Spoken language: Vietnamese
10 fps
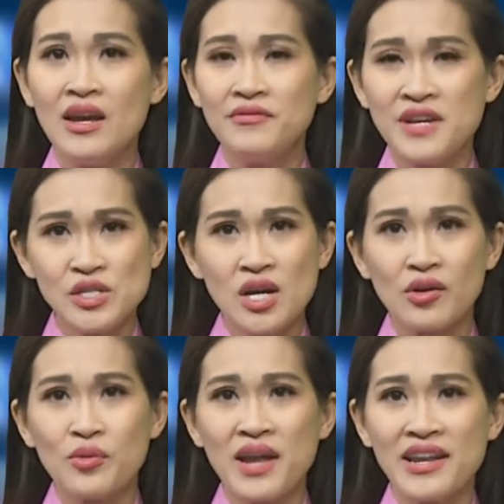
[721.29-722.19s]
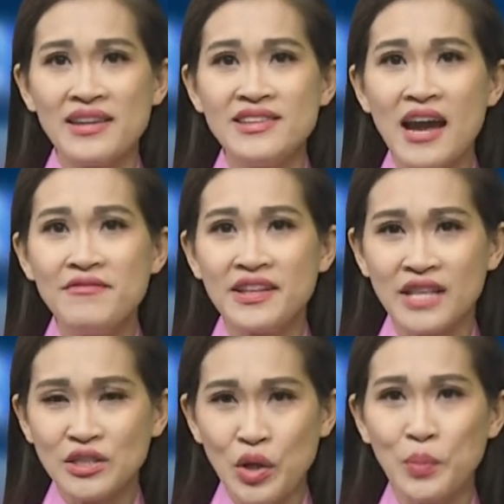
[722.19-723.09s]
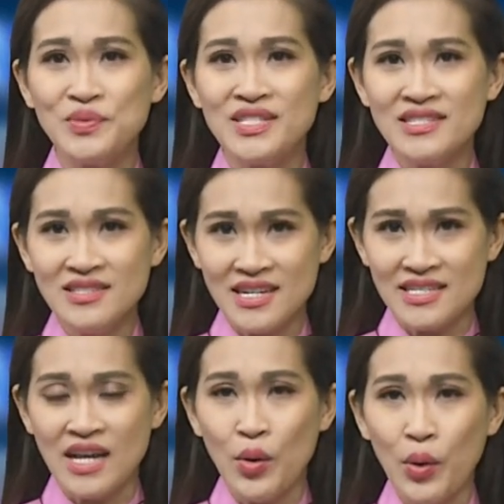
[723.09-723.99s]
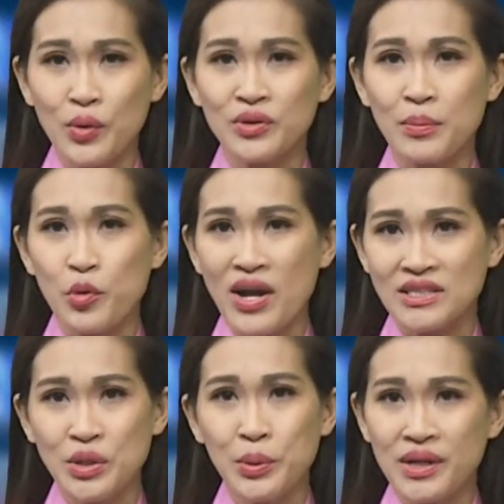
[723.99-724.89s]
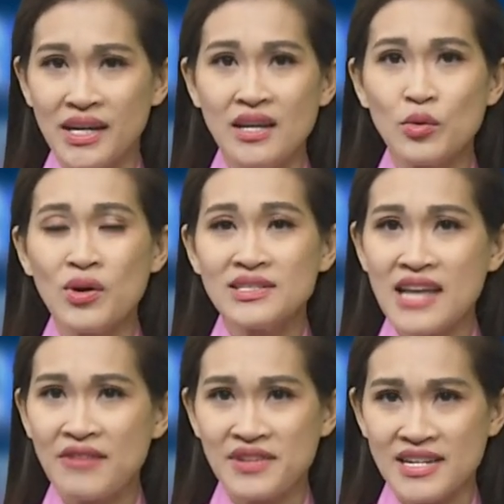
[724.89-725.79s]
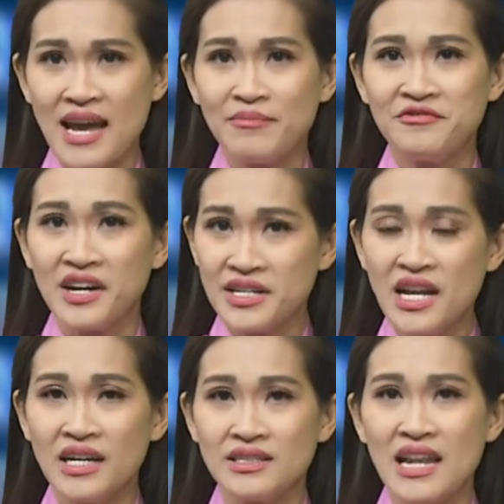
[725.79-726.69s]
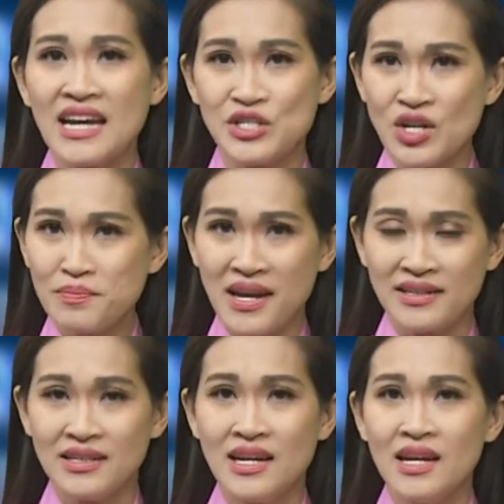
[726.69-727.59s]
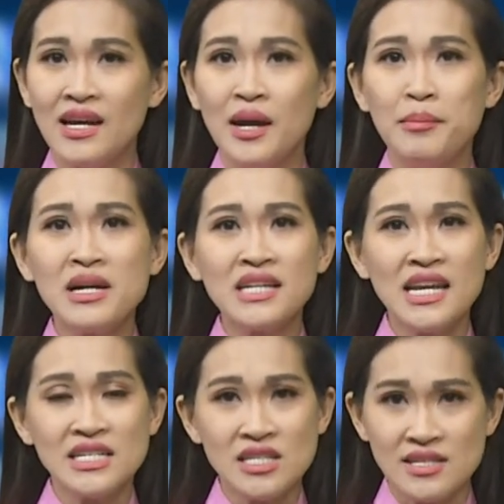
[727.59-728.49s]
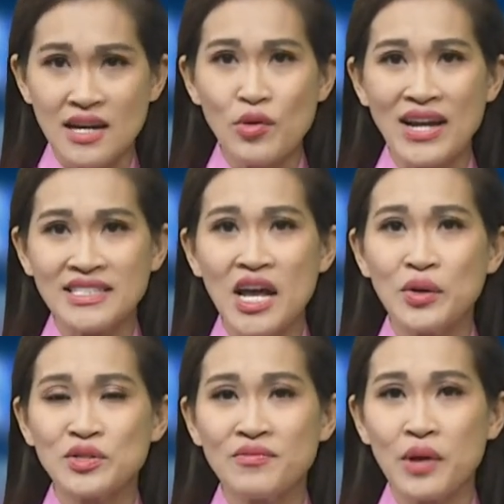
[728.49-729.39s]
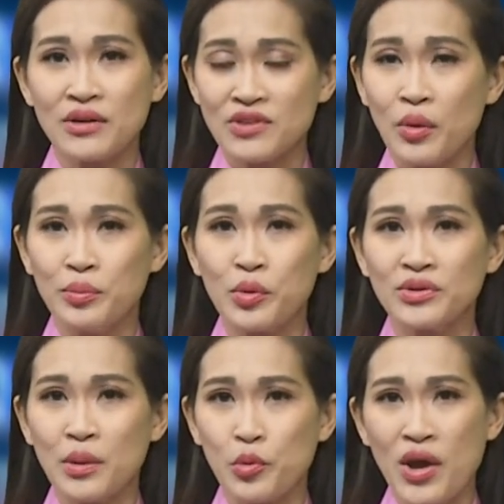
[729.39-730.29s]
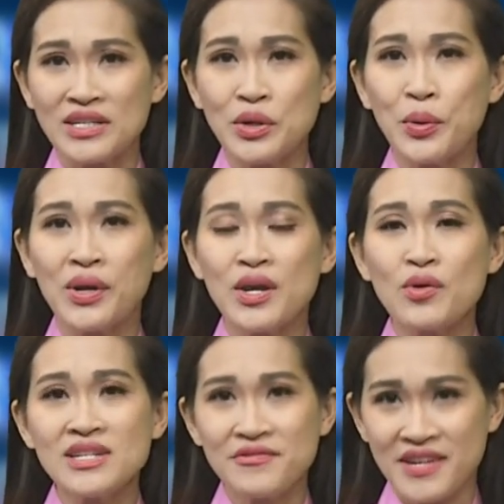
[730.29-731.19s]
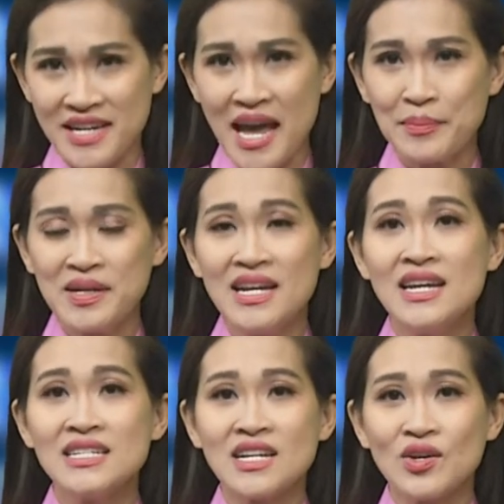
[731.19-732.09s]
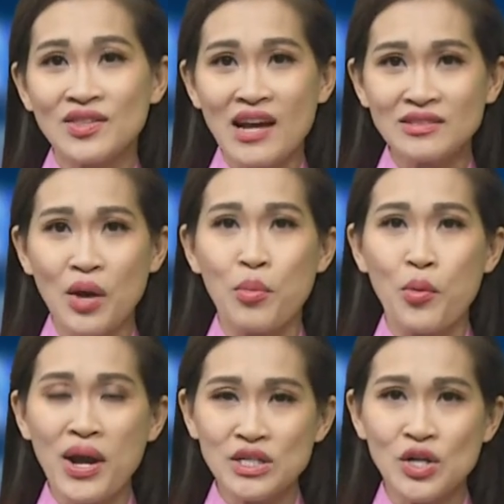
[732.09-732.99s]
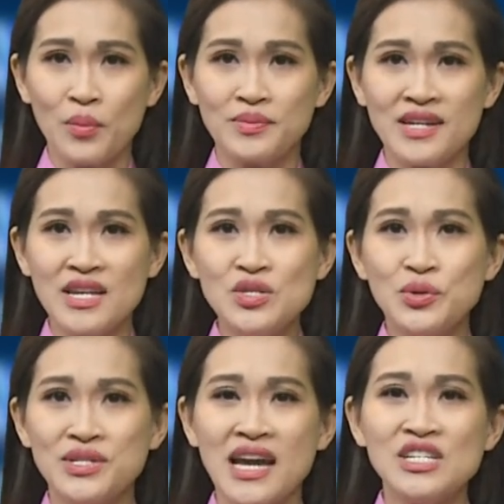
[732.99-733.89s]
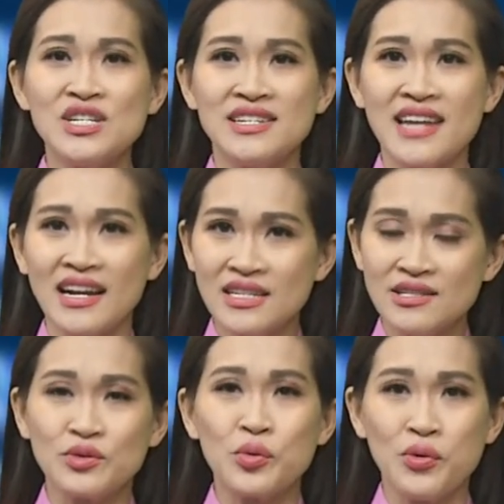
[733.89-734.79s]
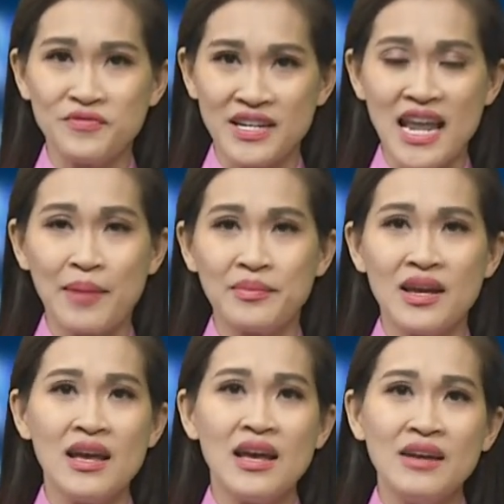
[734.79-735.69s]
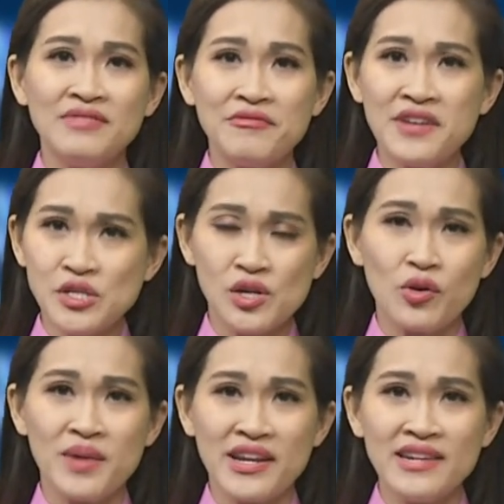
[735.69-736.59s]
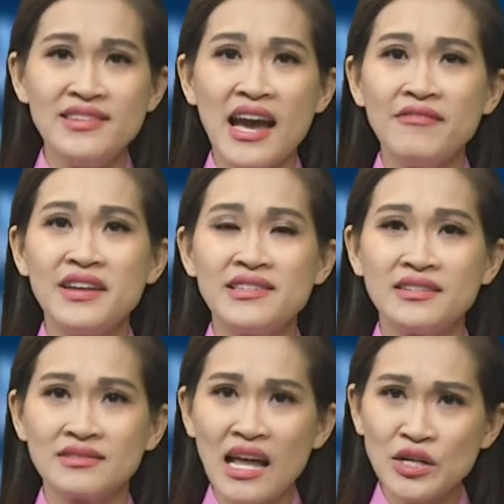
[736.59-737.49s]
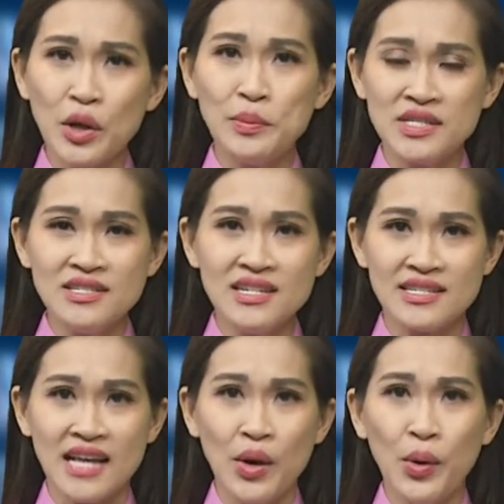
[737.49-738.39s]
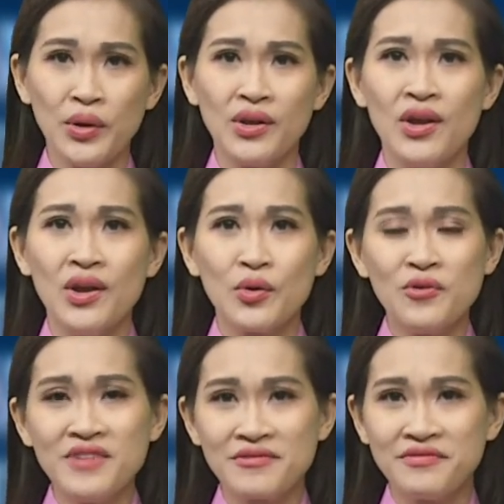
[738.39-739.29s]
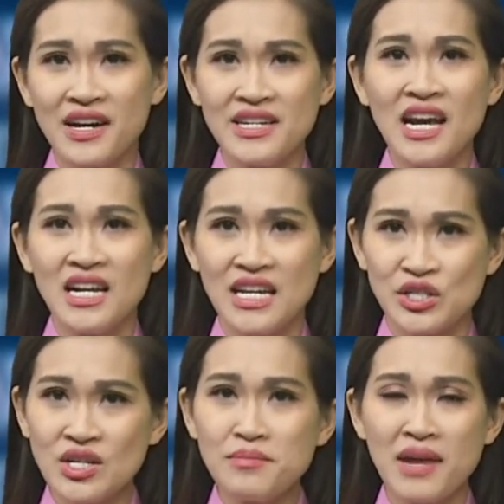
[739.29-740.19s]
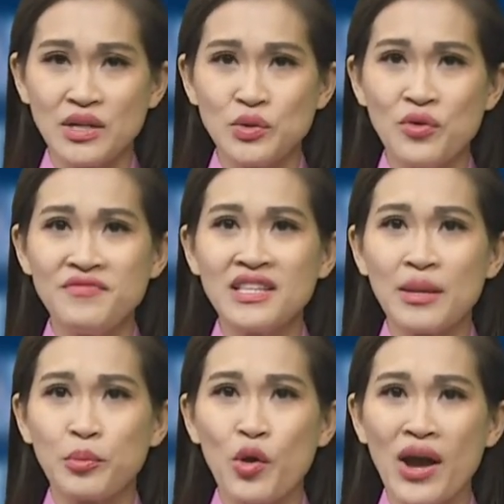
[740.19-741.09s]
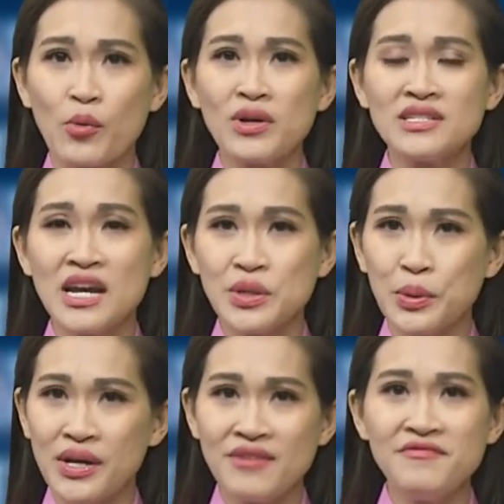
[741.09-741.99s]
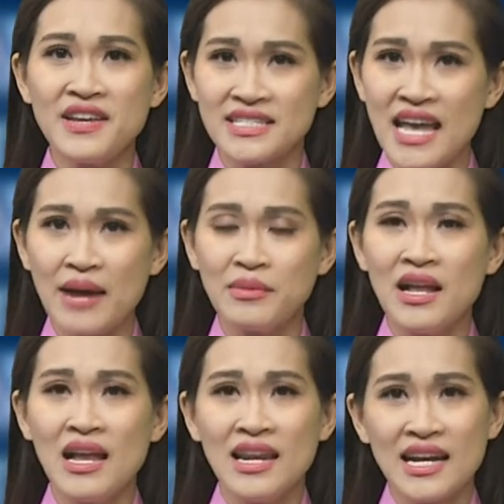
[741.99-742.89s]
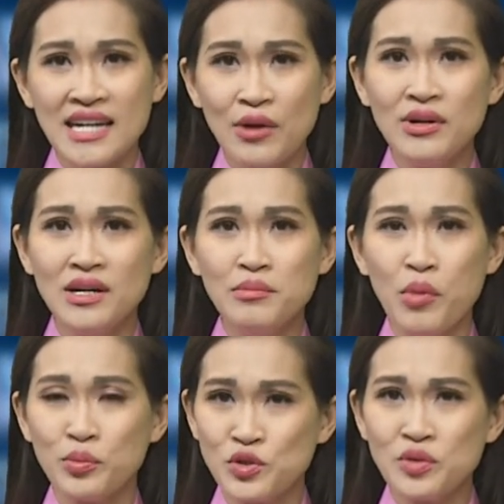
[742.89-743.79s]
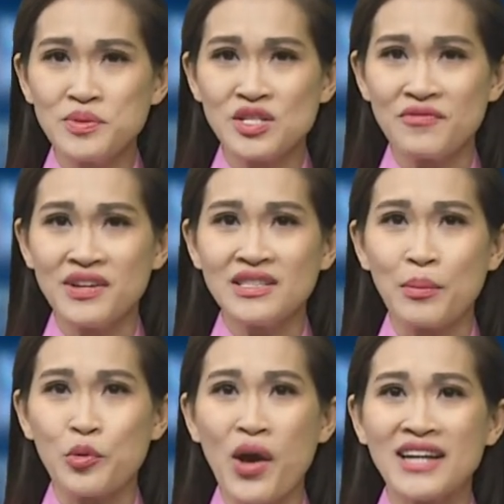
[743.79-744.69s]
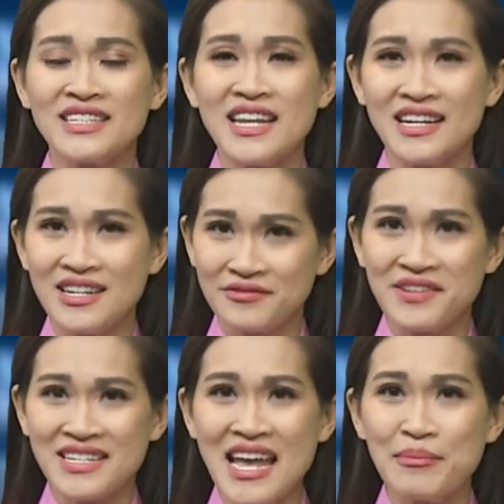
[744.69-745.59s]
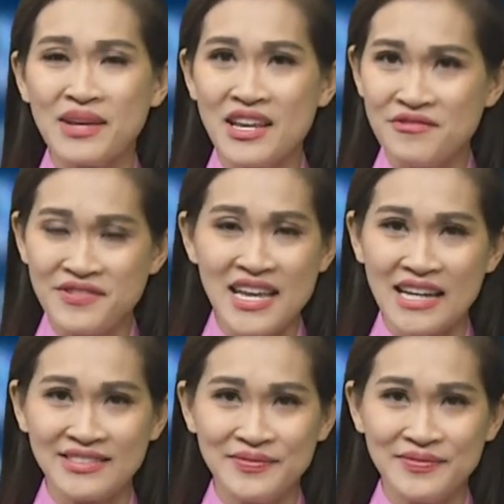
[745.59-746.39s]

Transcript: Fitch cũng đã đánh giá về tác động chính trị xã hội của Tập đoàn Dầu khí Quốc gia Việt Nam vỡ nợ là rất mạnh bất kỳ sự gián đoạn nào trong hoạt động của Tập đoàn Dầu khí Quốc gia Việt Nam sẽ có tác động quan trọng đến chuỗi giá trị năng lượng của Việt Nam. Và Fitch cũng đã đánh giá về những tác động chính trị xã hội của việc vỡ nợ là rất mạnh đối với Tập đoàn Quốc gia Dầu khí Việt Nam là cao hơn một chút so với Tập đoàn Điện lực Việt Nam EVN.